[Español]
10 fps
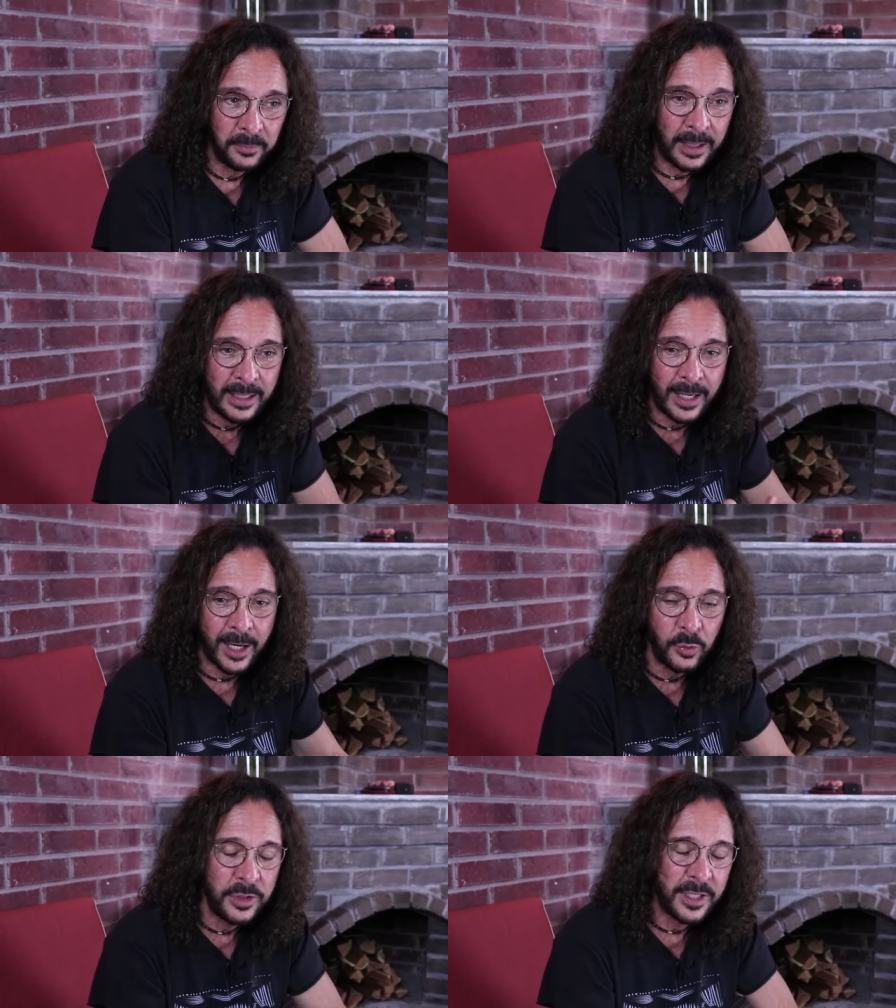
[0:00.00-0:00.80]

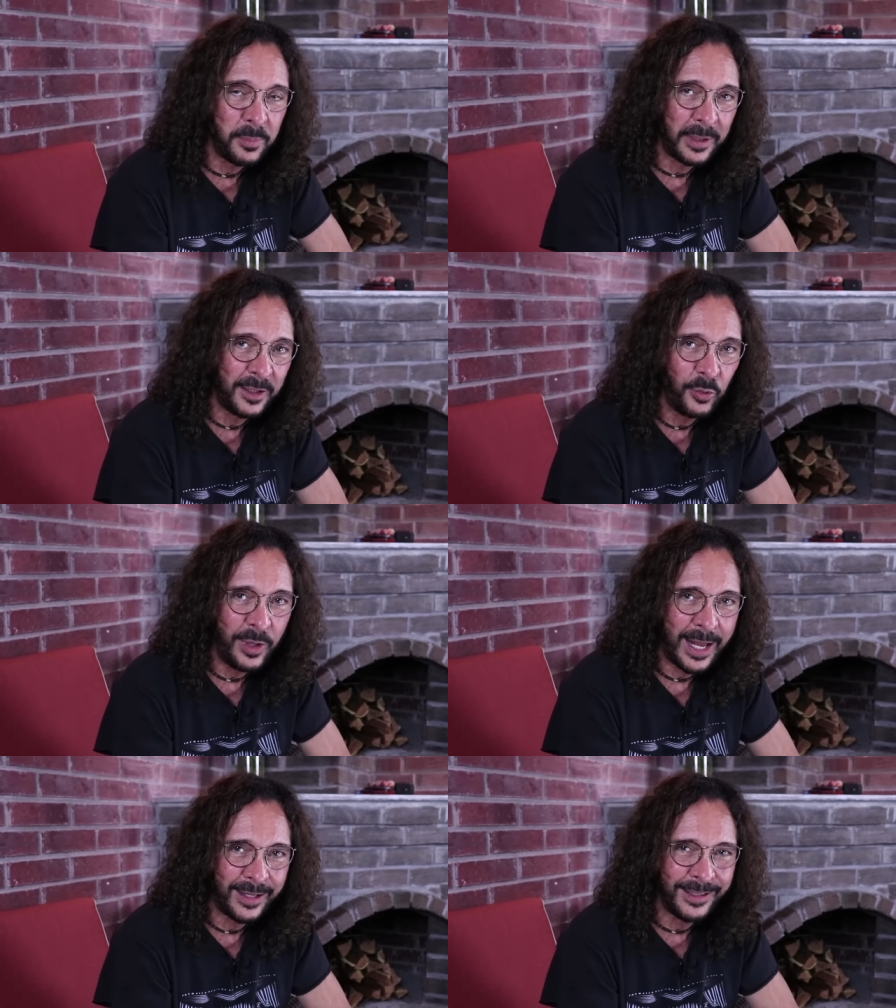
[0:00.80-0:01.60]
venía en un jet
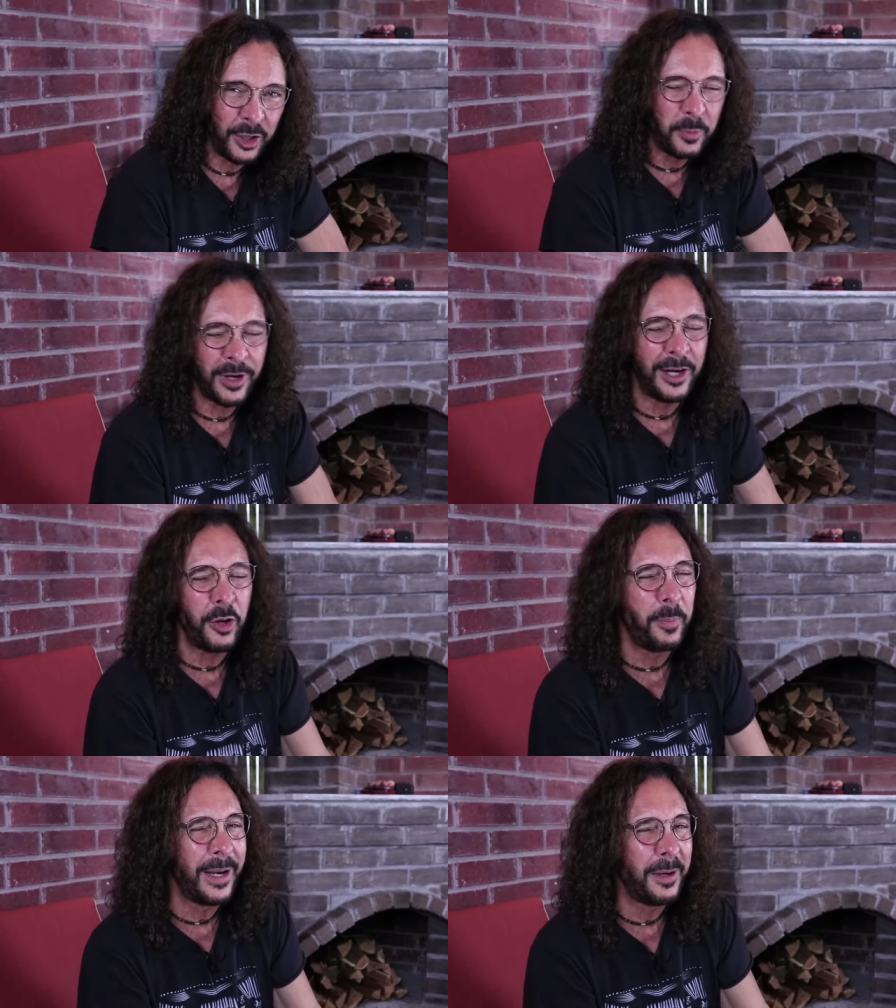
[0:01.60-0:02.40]
particular y como que
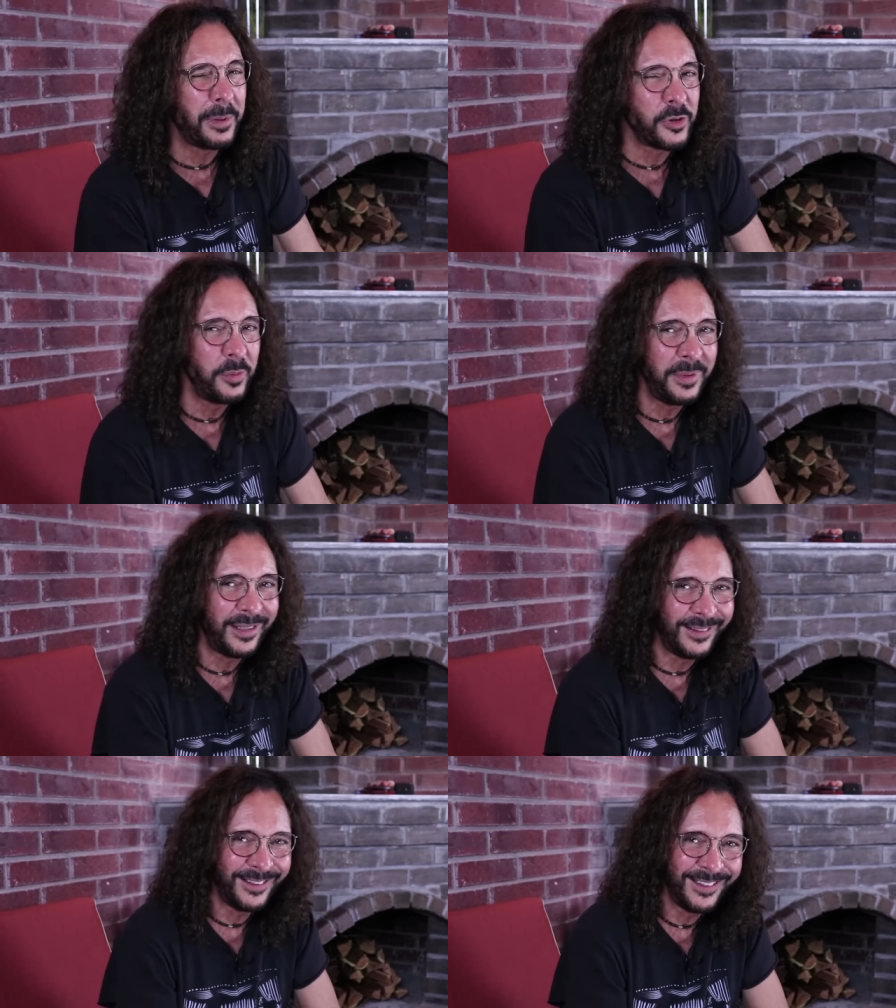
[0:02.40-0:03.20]
le dio pena
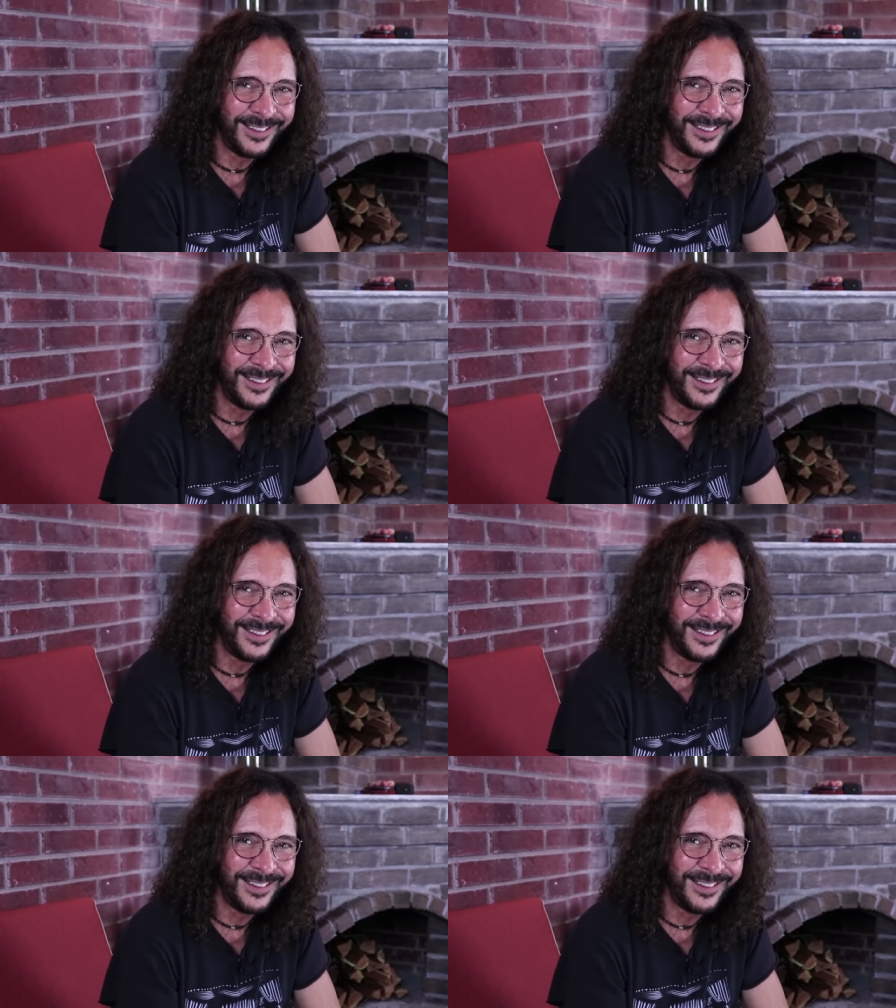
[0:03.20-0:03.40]
presumirte.